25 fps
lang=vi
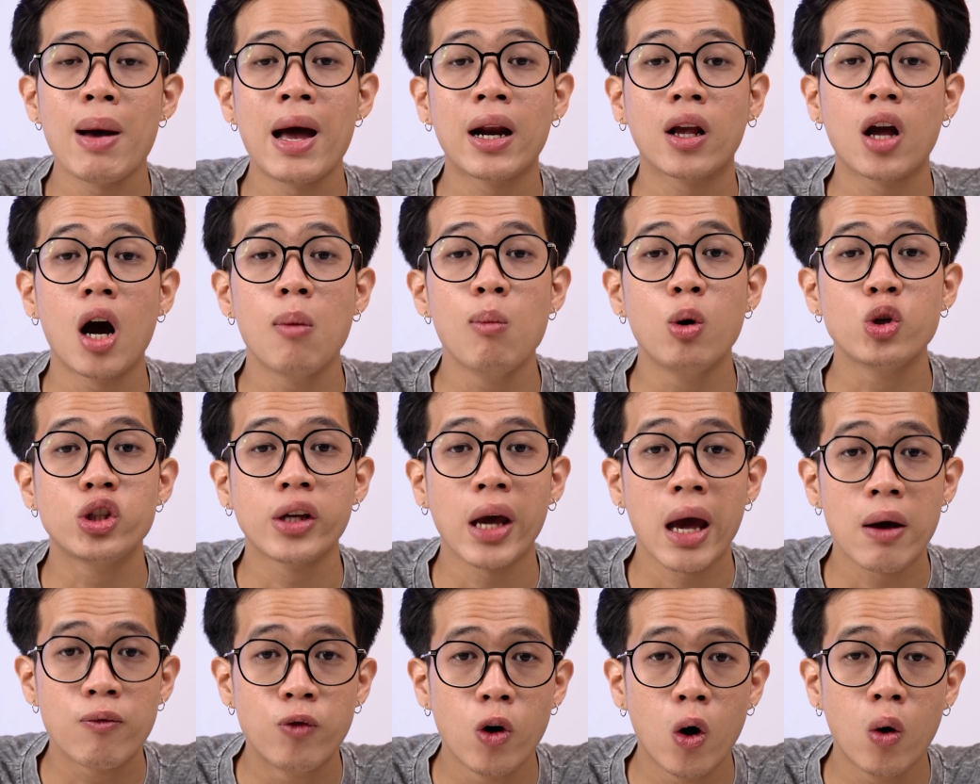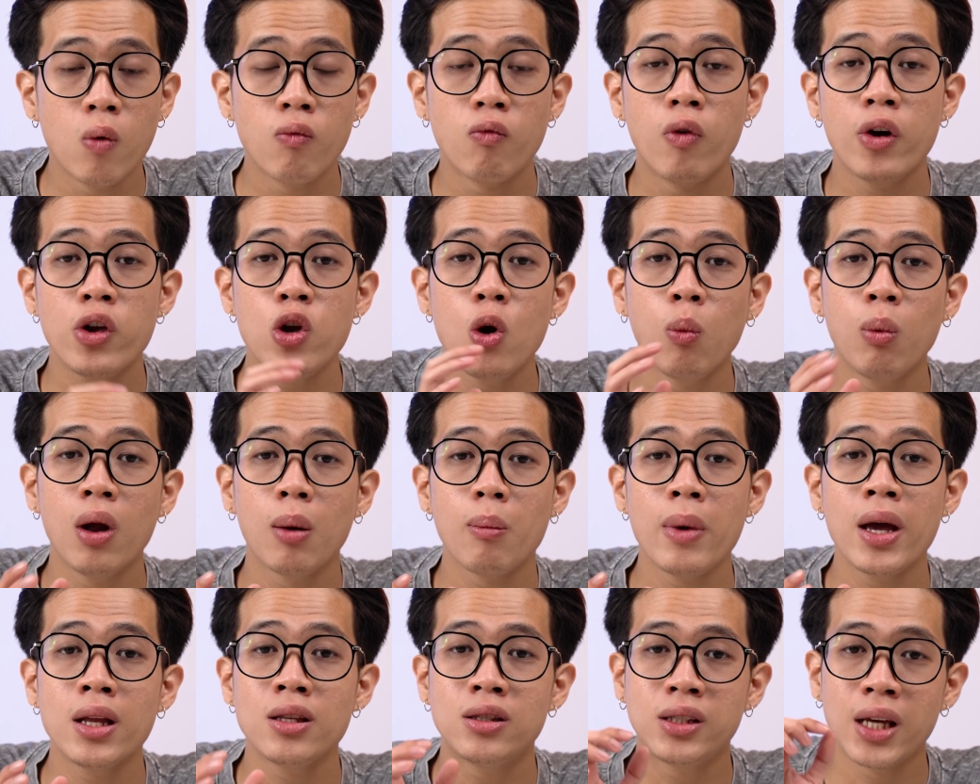bạn có một chiếc iPhone với dung
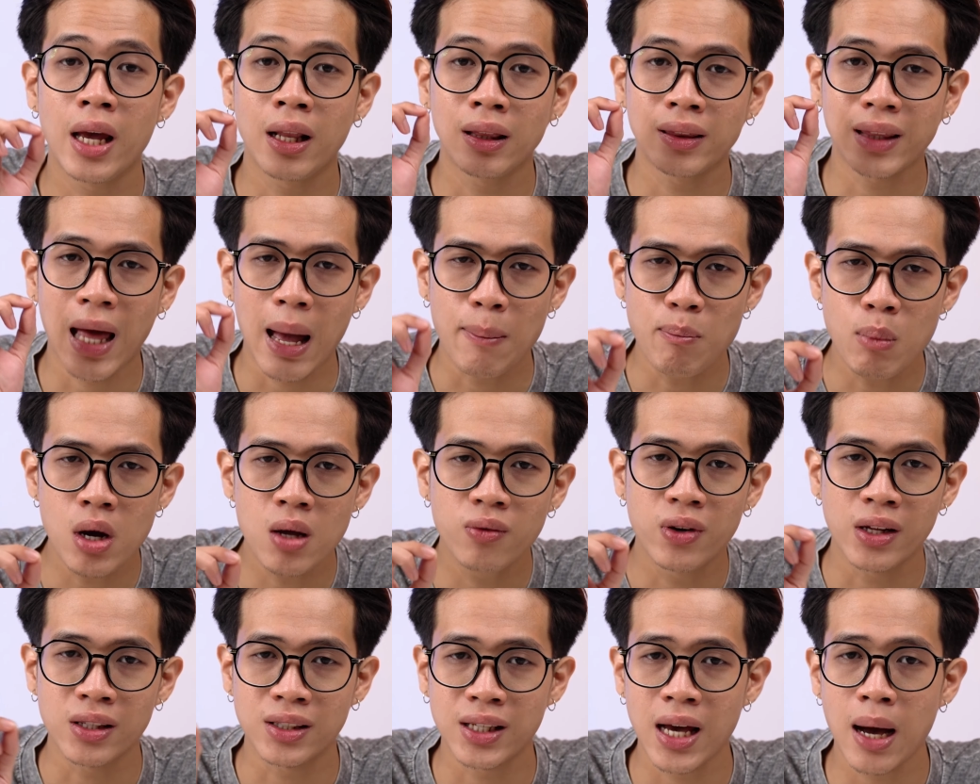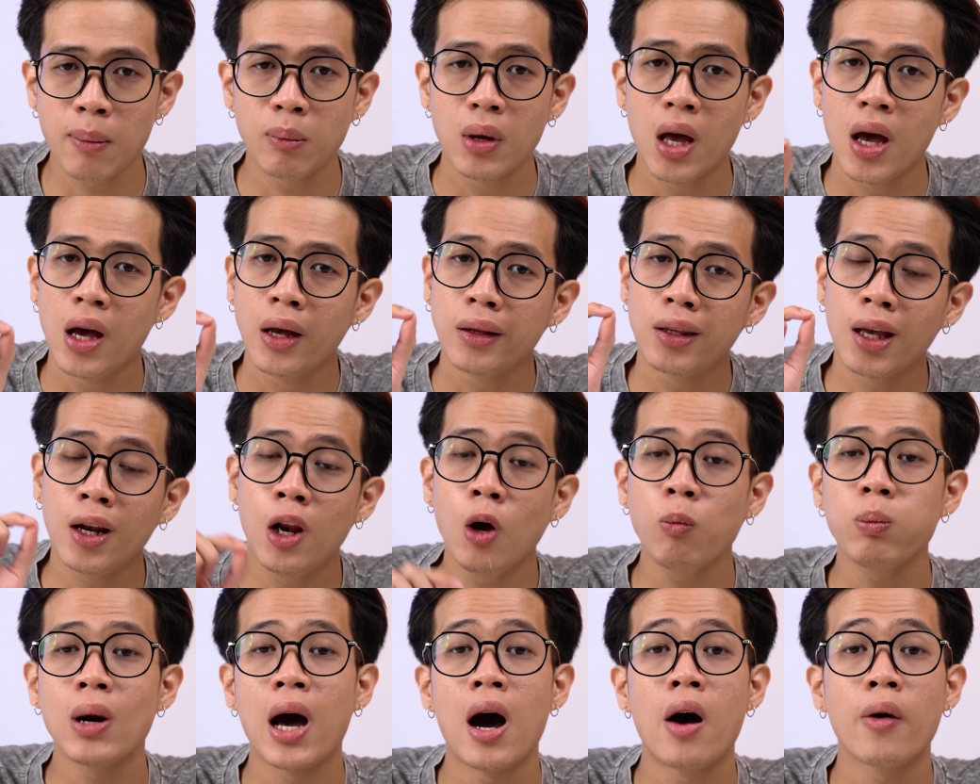lượng pin trên 80% thì
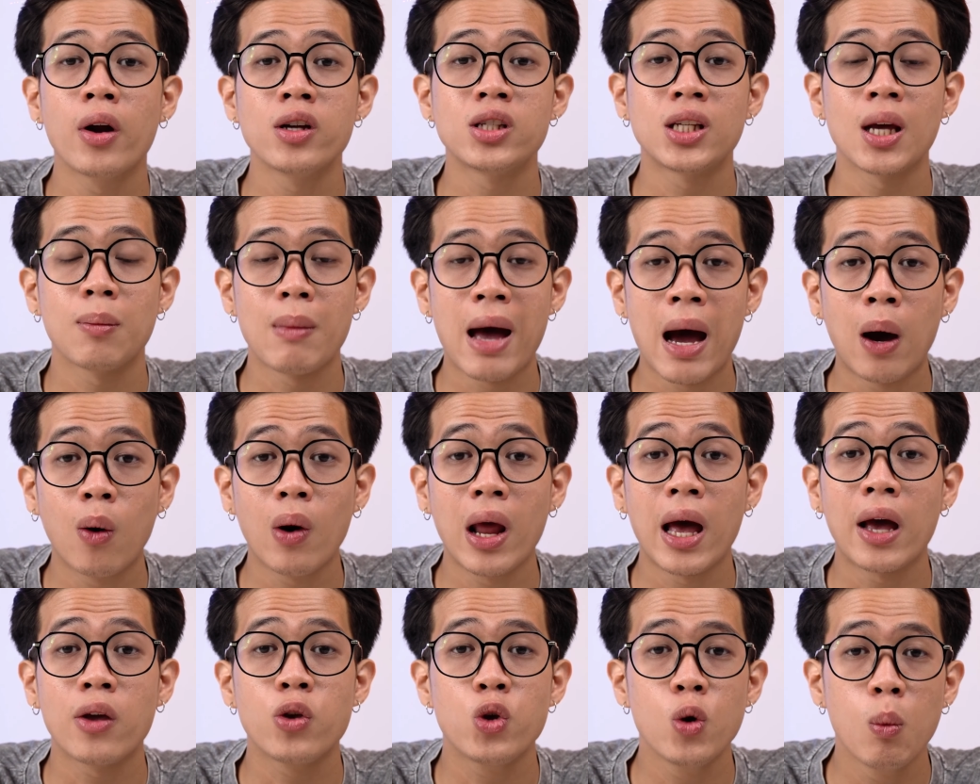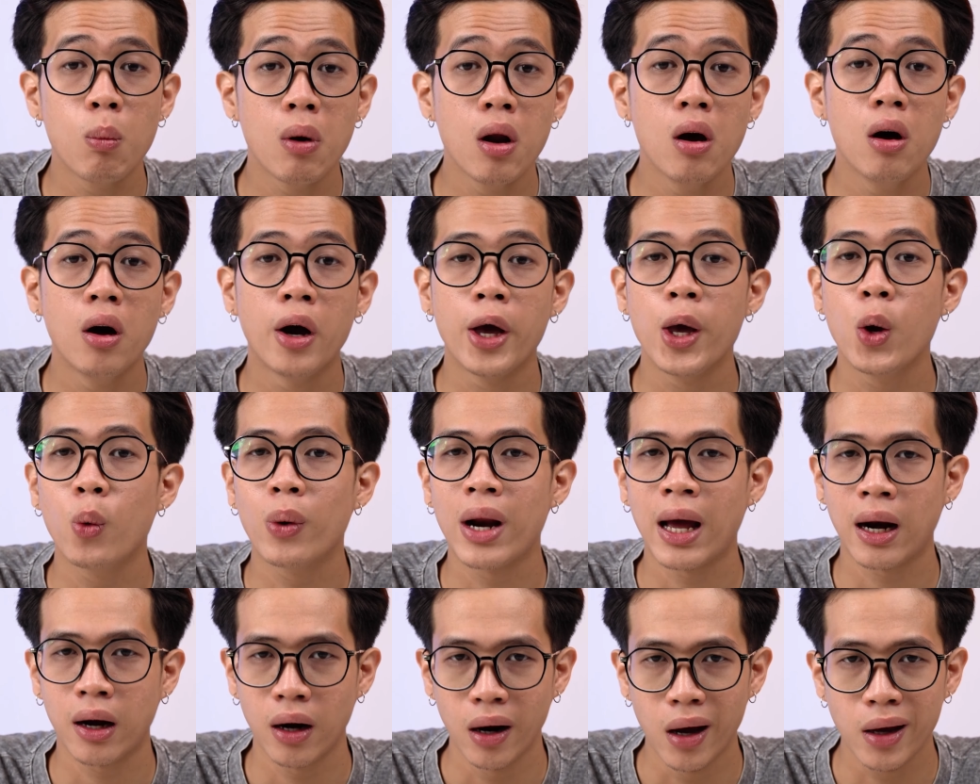lúc đó nó sẽ báo là dung lượng hiệu
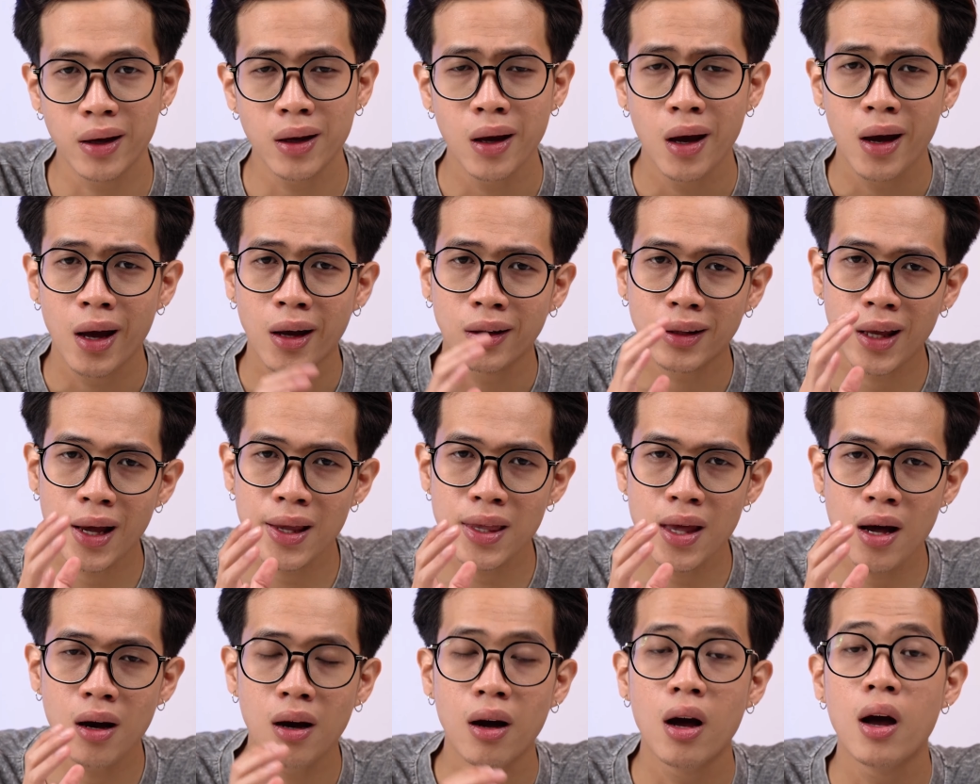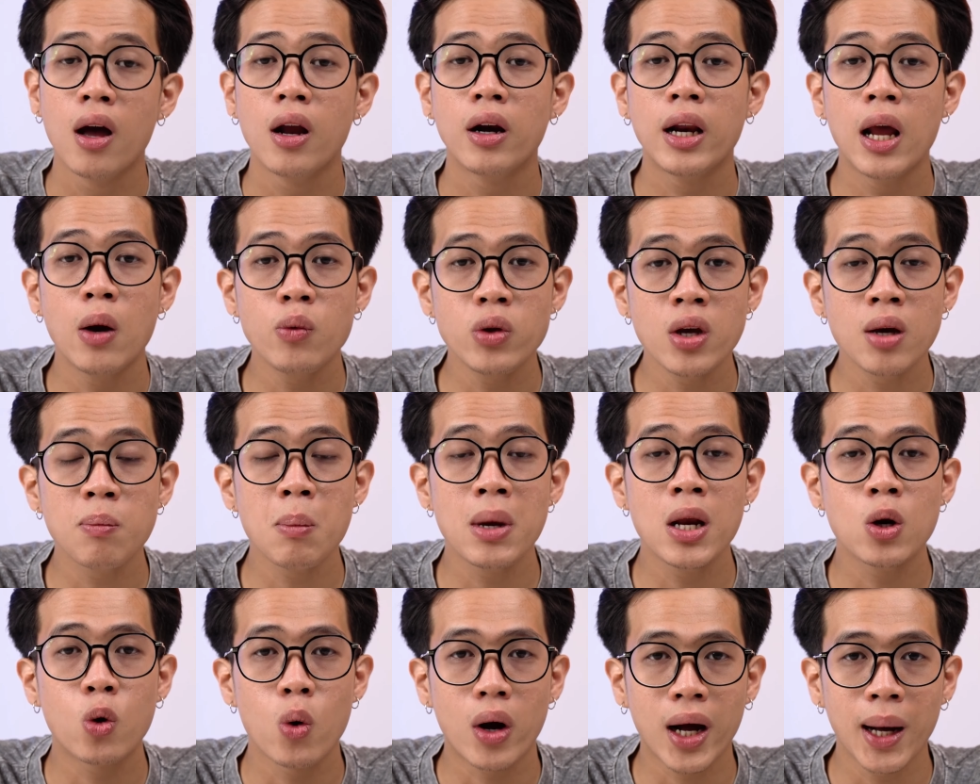năng đỉnh. Thế nhưng nếu như
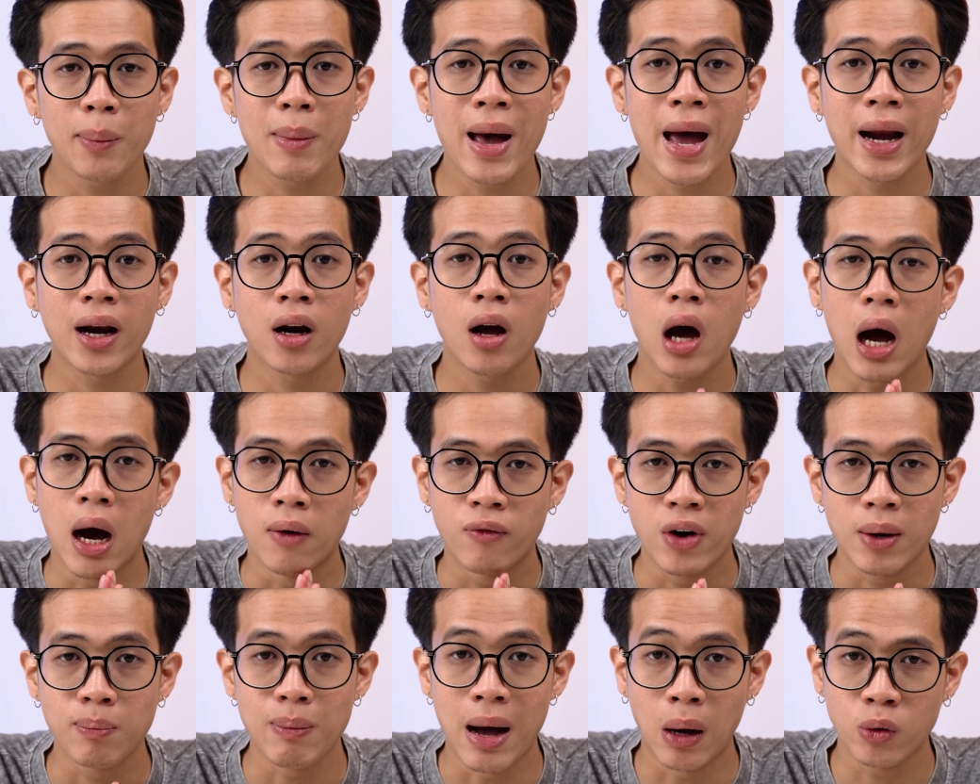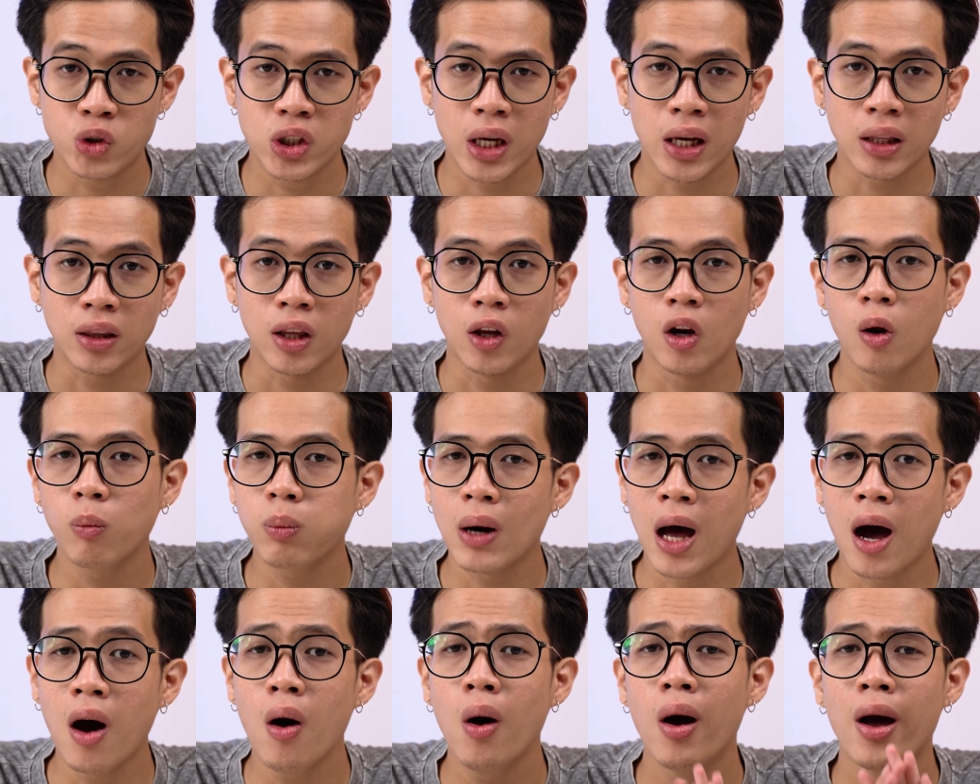pin của các bạn nó ở phần bảo trì thì lúc
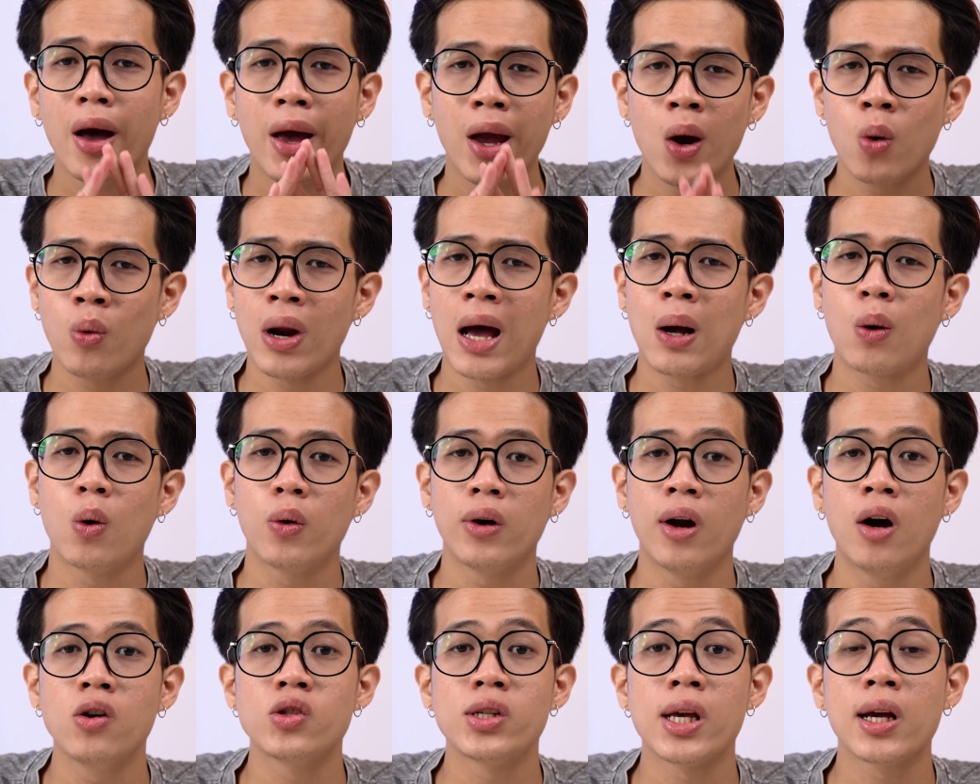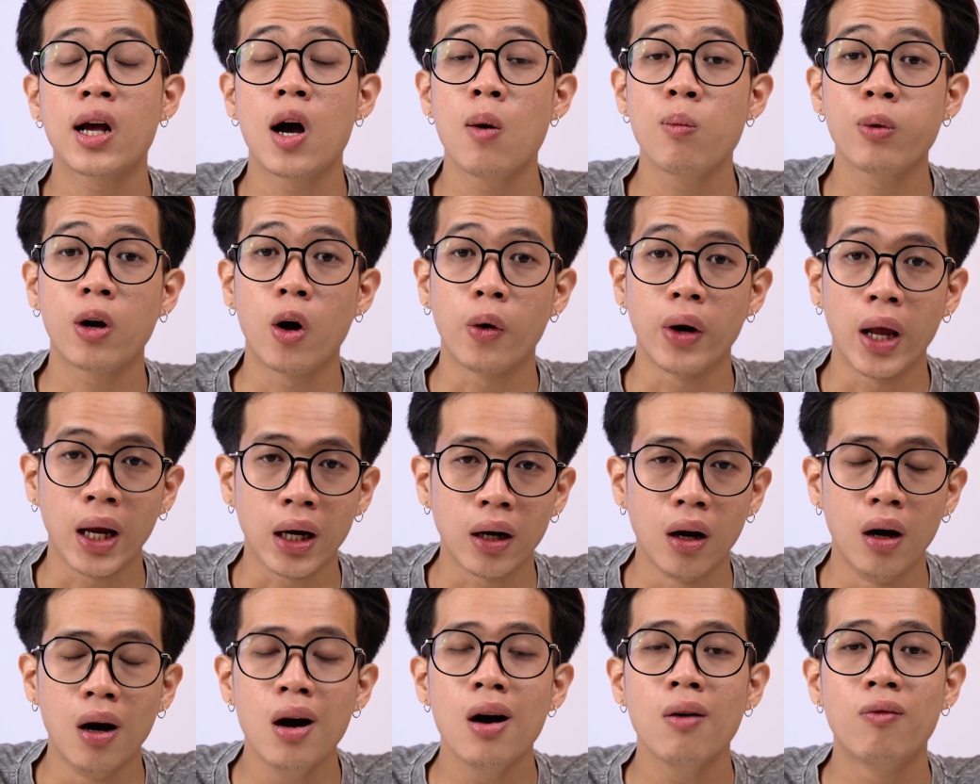đó hiệu năng của nó sẽ không còn
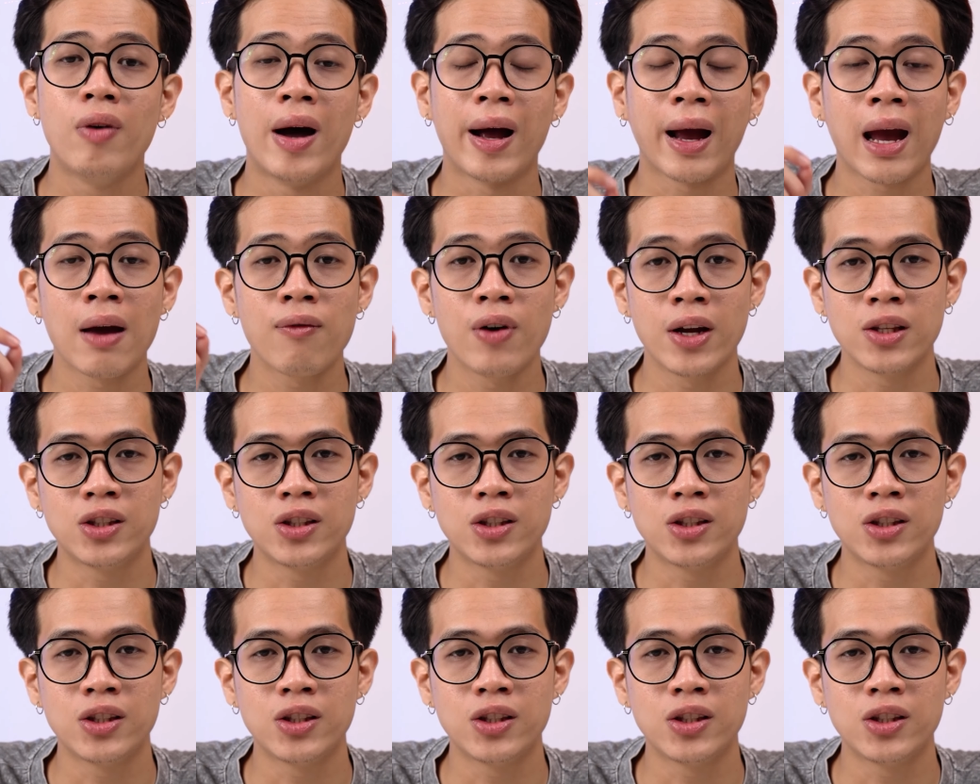đỉnh nữa và cái